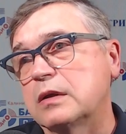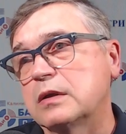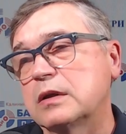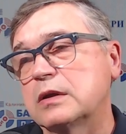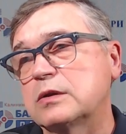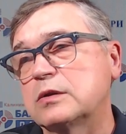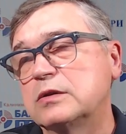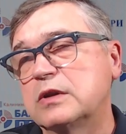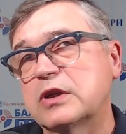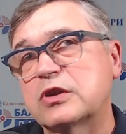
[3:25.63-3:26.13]

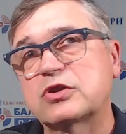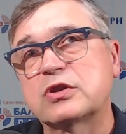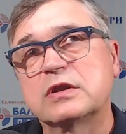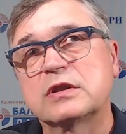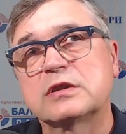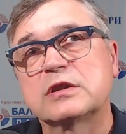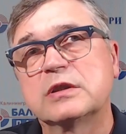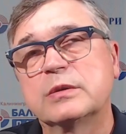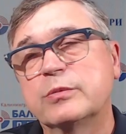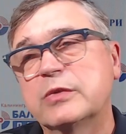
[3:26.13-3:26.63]
Да, даже
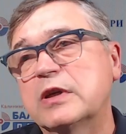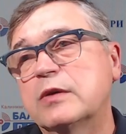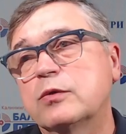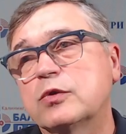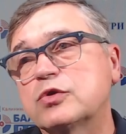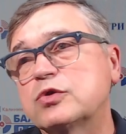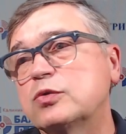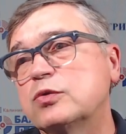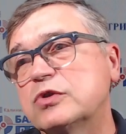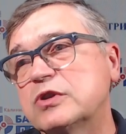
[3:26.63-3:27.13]
если мы
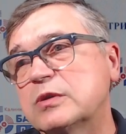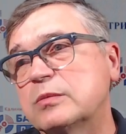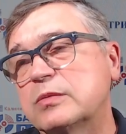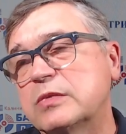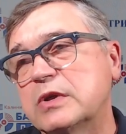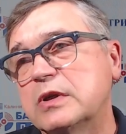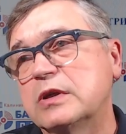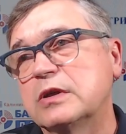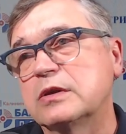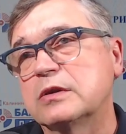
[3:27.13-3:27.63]
его
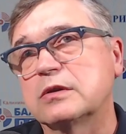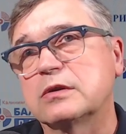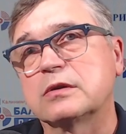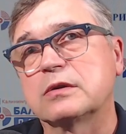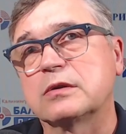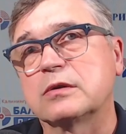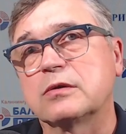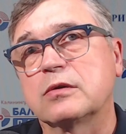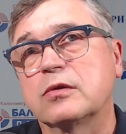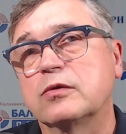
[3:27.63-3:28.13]
сузим или э,